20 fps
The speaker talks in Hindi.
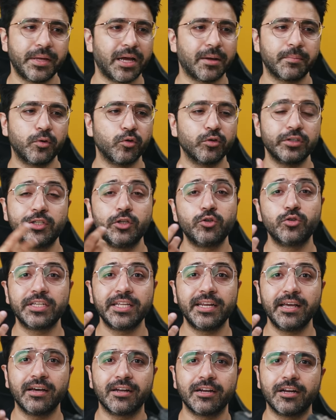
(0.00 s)
में आपको कुछ यूज़
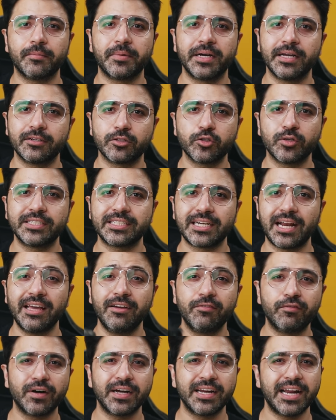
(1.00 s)
ही नहीं करना पड़ेगा सो इट्स
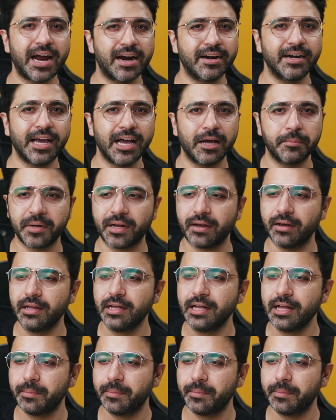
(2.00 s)
लाइक वन हैंड कैमरा